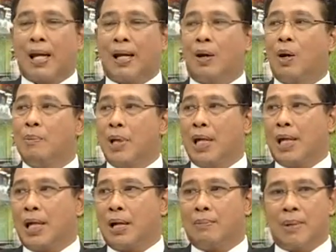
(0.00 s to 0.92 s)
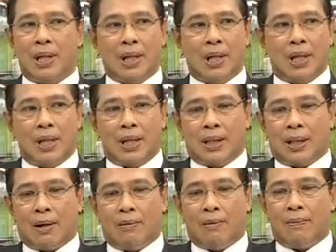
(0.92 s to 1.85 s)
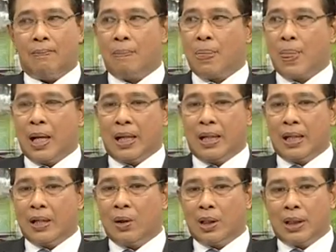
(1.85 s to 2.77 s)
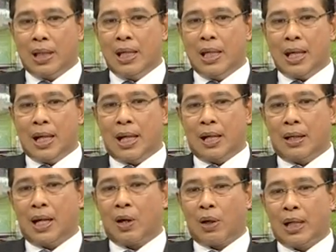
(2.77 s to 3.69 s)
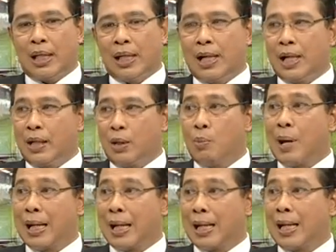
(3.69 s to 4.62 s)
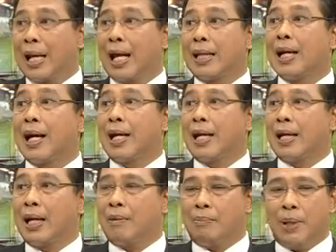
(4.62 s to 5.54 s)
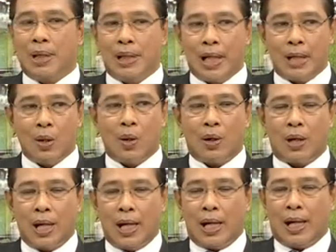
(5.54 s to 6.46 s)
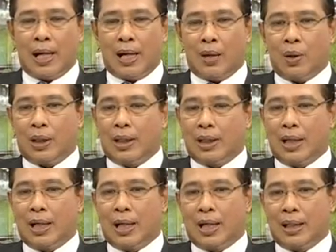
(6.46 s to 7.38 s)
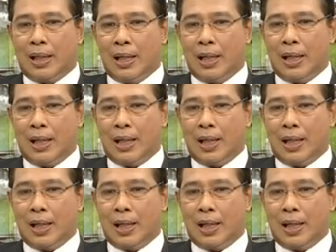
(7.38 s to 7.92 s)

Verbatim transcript: ตันเราก็มีนะครับอันนี้คือรถอะไรครับรถที่ในกรณีที่เกิดอุบัติเหตุขนาดใหญ่นะครับเพื่อที่จะยกรถที่